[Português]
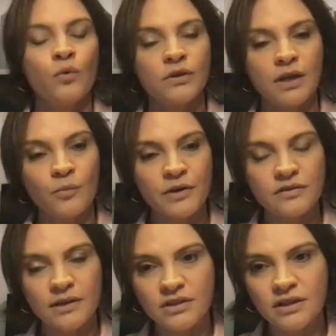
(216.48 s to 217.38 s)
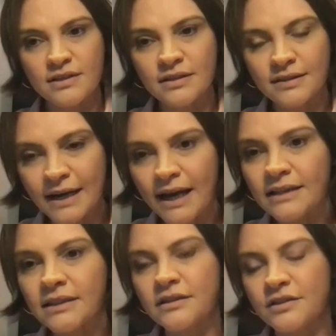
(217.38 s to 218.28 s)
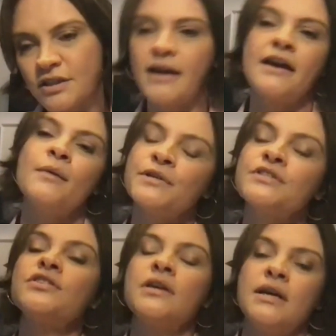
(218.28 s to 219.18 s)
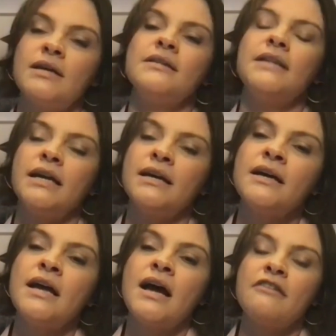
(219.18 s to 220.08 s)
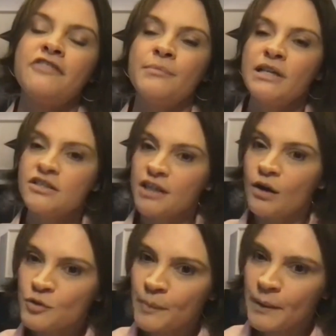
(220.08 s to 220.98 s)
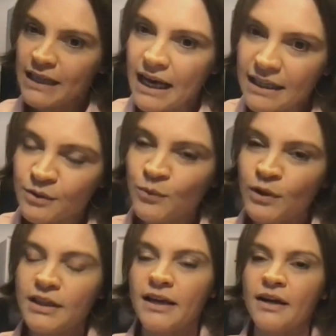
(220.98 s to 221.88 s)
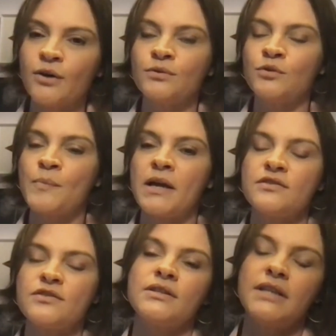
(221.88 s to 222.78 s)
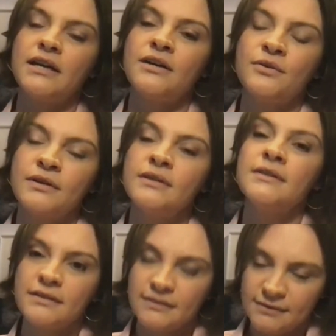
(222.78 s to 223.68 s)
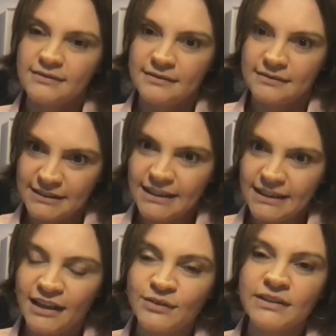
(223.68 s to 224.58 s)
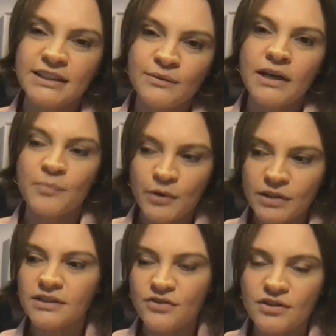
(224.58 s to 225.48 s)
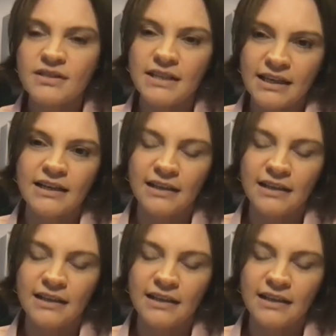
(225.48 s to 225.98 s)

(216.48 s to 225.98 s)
tem um personagem que se trata nas termas né? A família está hospedada no hotel, no Palace Hotel, certo? Então era importante dizer que era